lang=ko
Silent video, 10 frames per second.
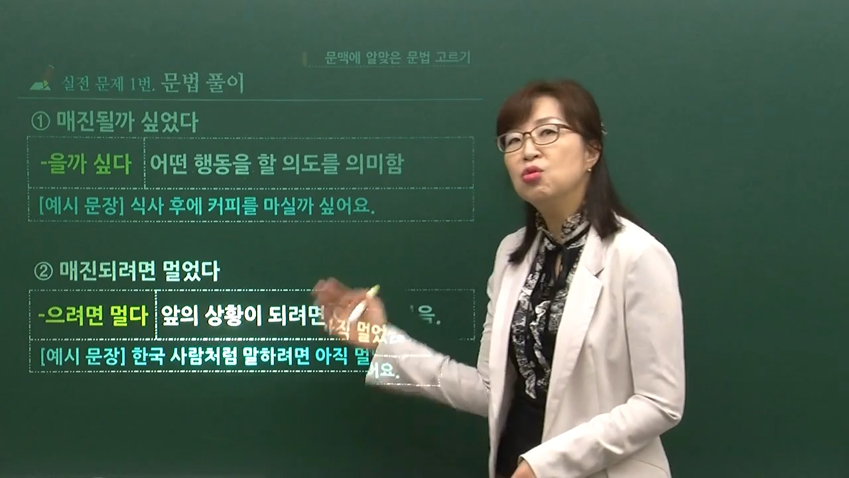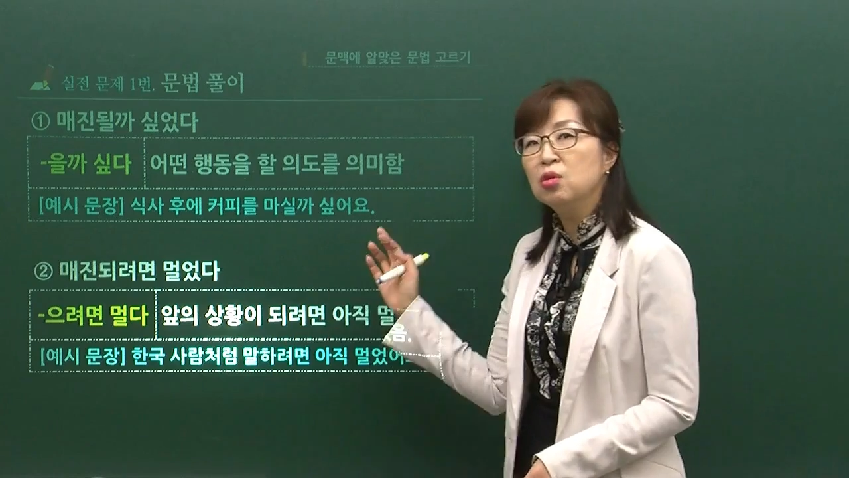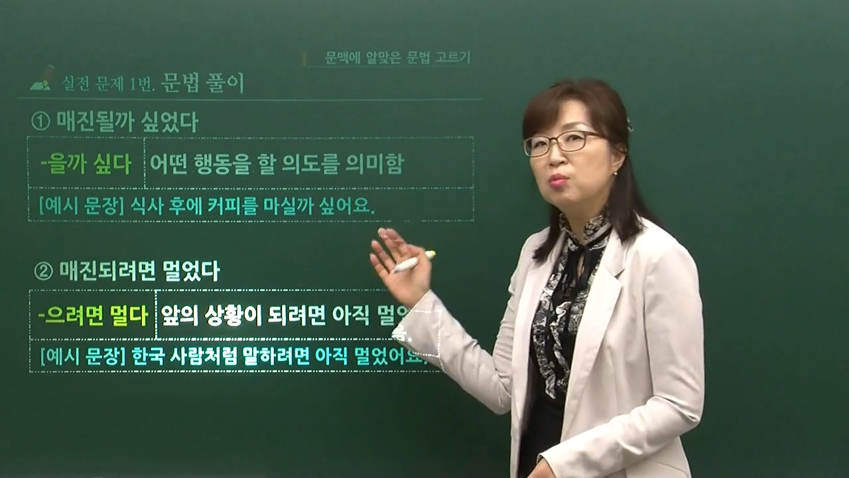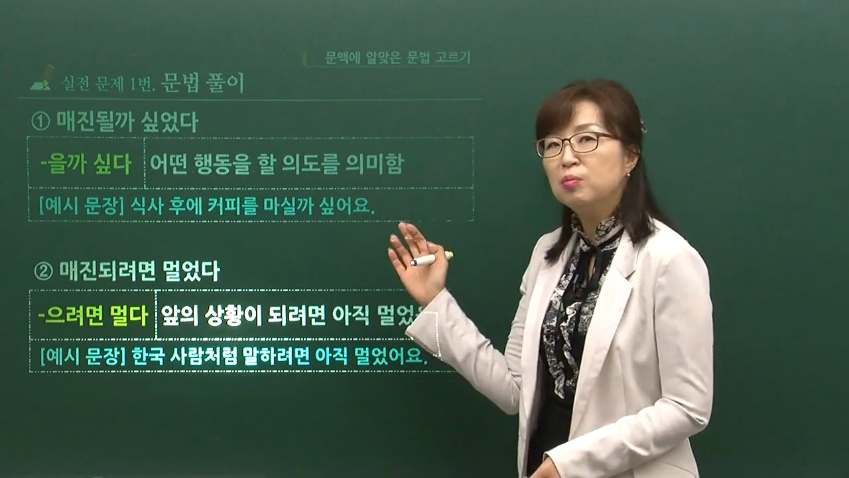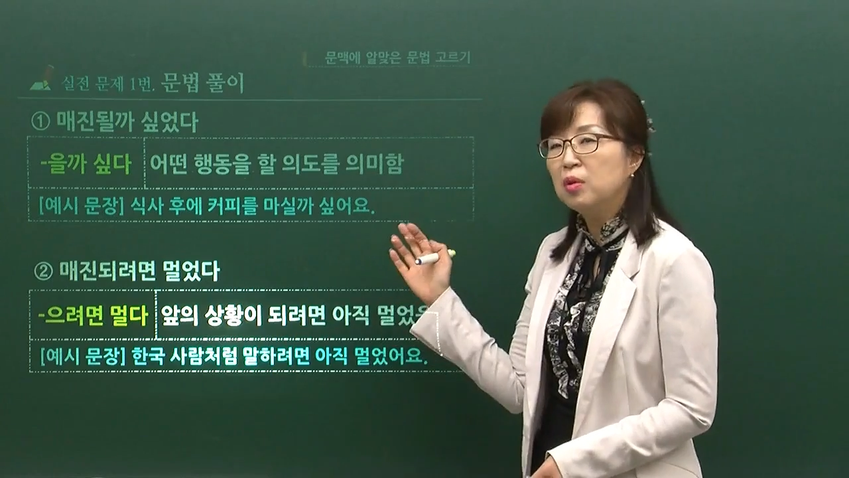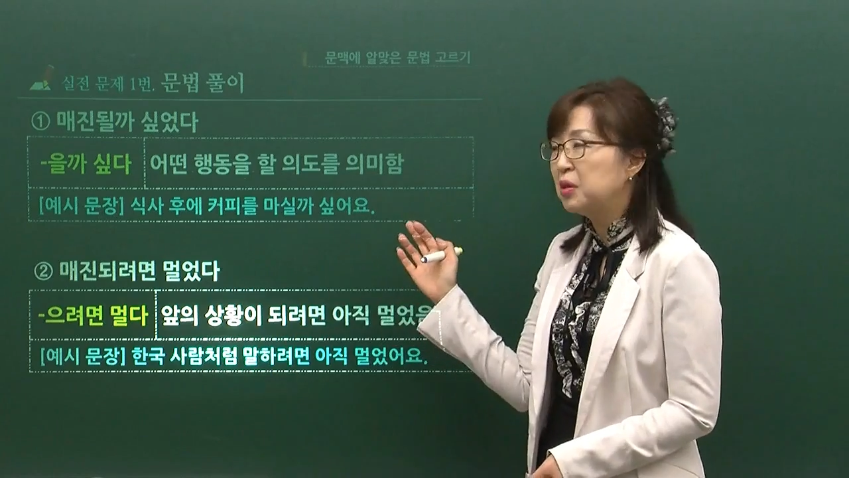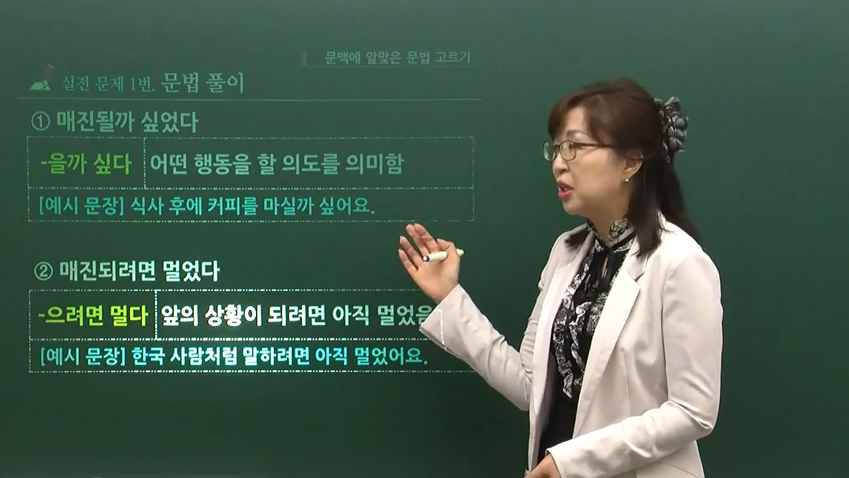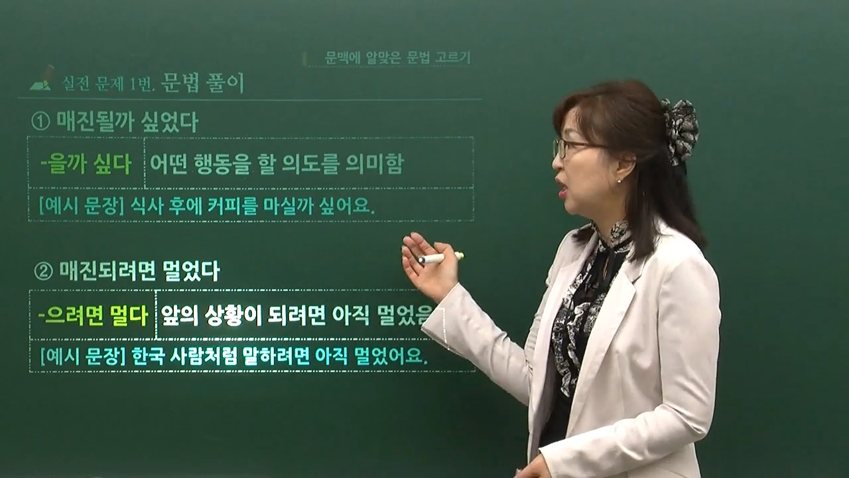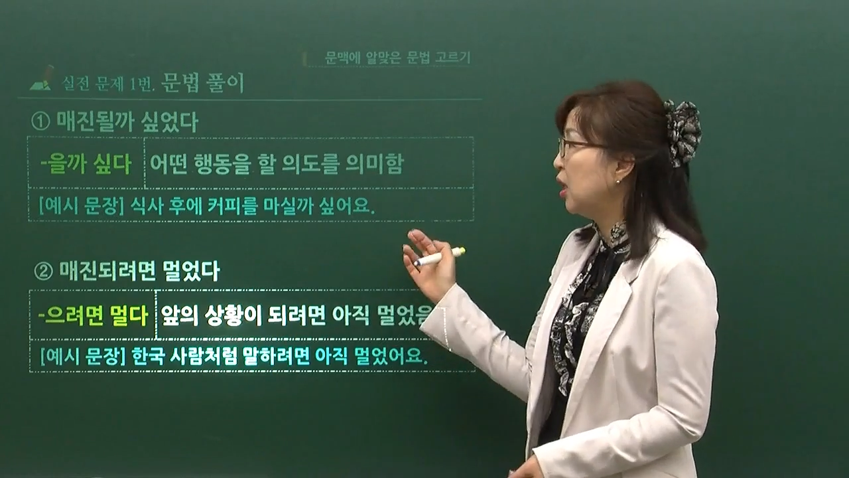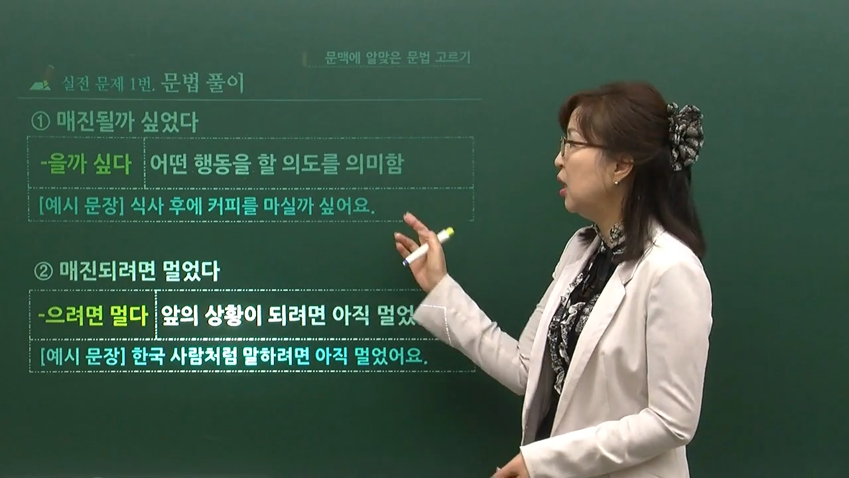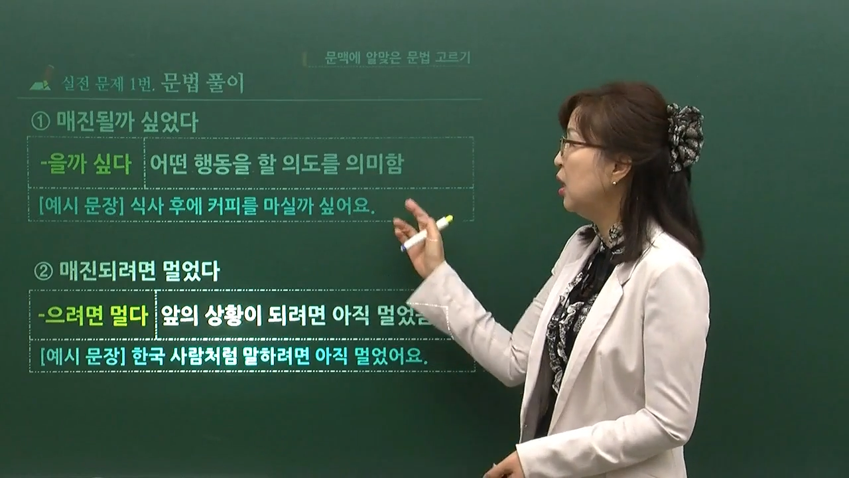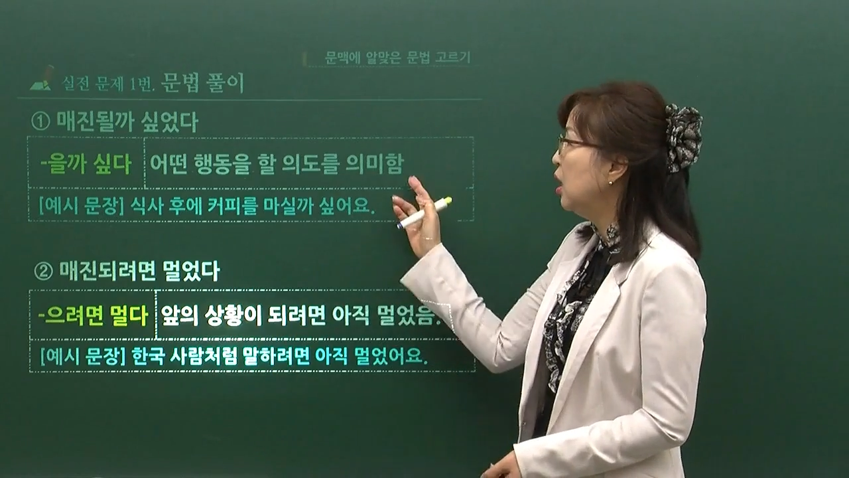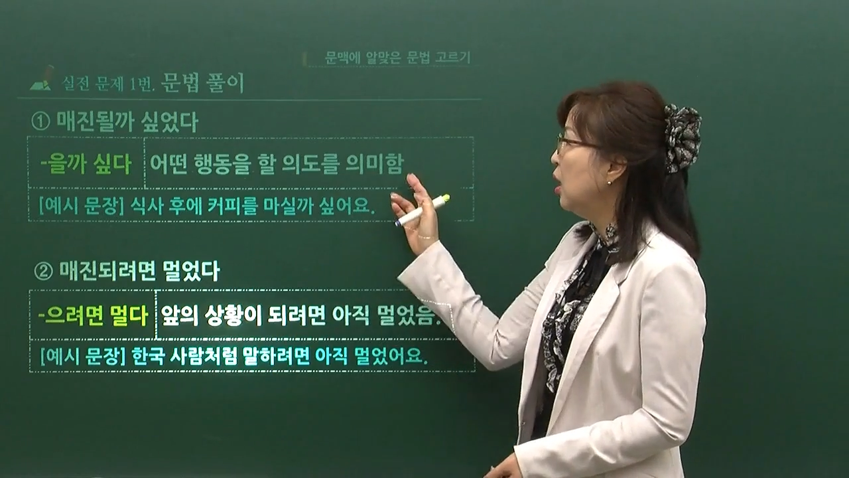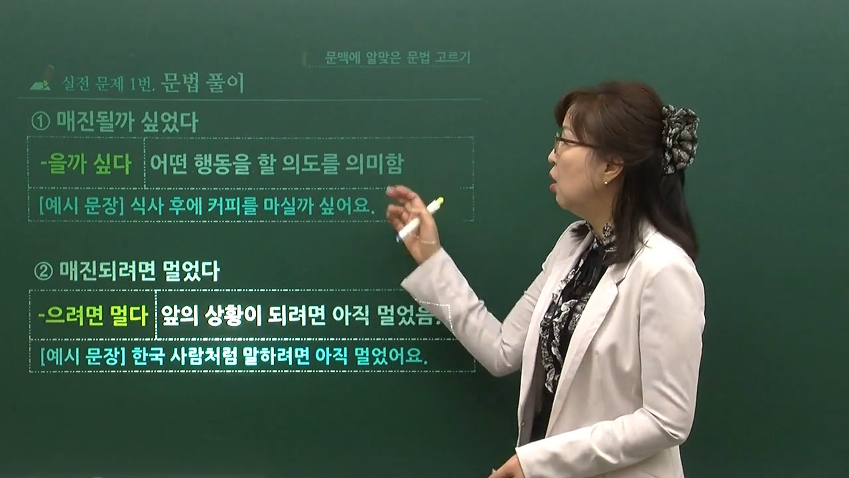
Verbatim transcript: 중급 문법이니까